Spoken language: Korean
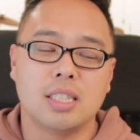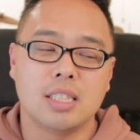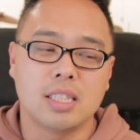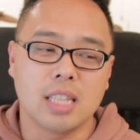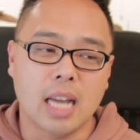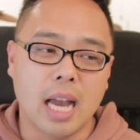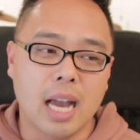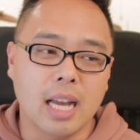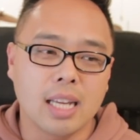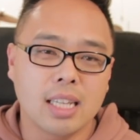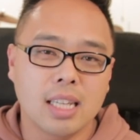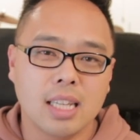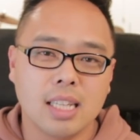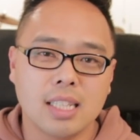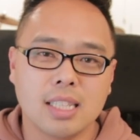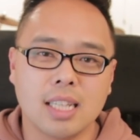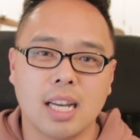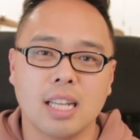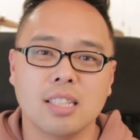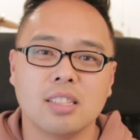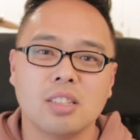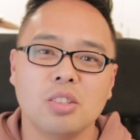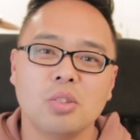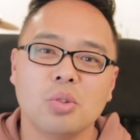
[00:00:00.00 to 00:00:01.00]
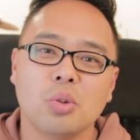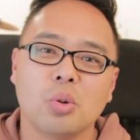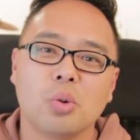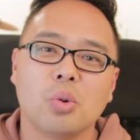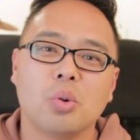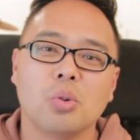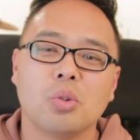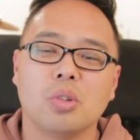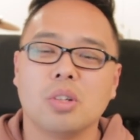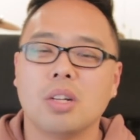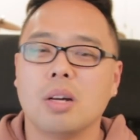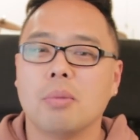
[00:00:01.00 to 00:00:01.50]
자기 자신도
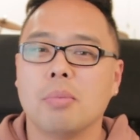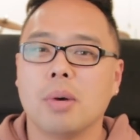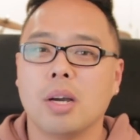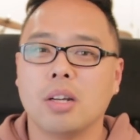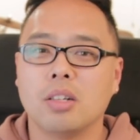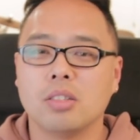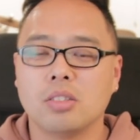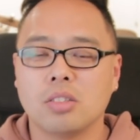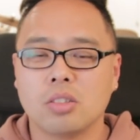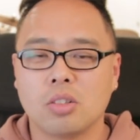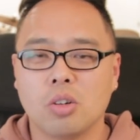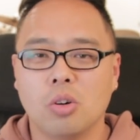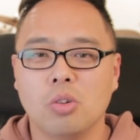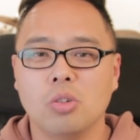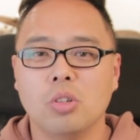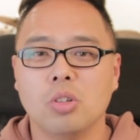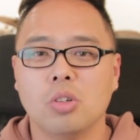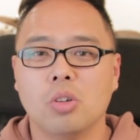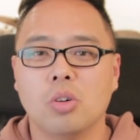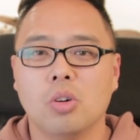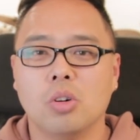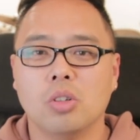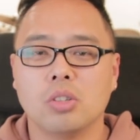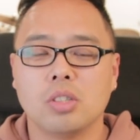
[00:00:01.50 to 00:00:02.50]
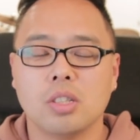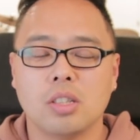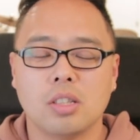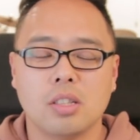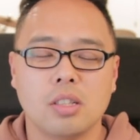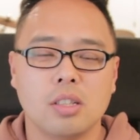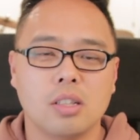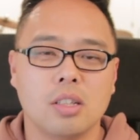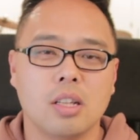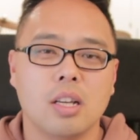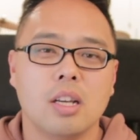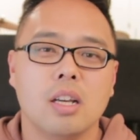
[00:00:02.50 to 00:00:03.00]
코로나 바이러스 걸리고
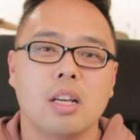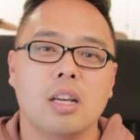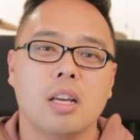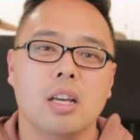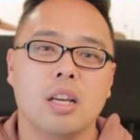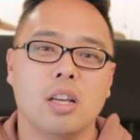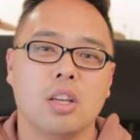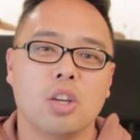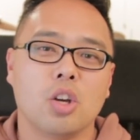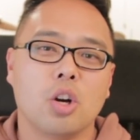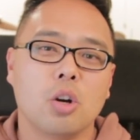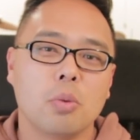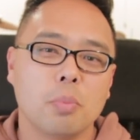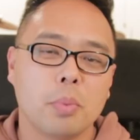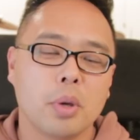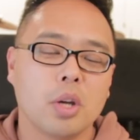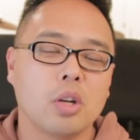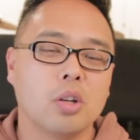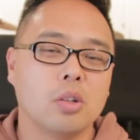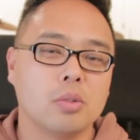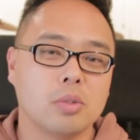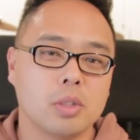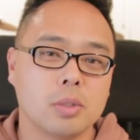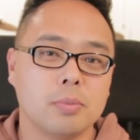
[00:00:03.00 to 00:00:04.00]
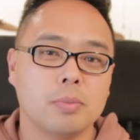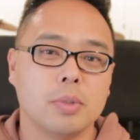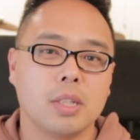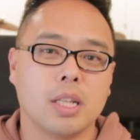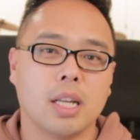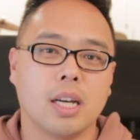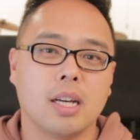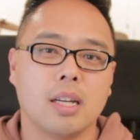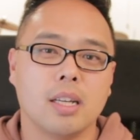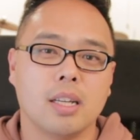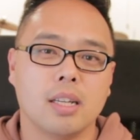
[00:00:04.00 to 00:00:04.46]
어쨌든 예, 형편없습니다.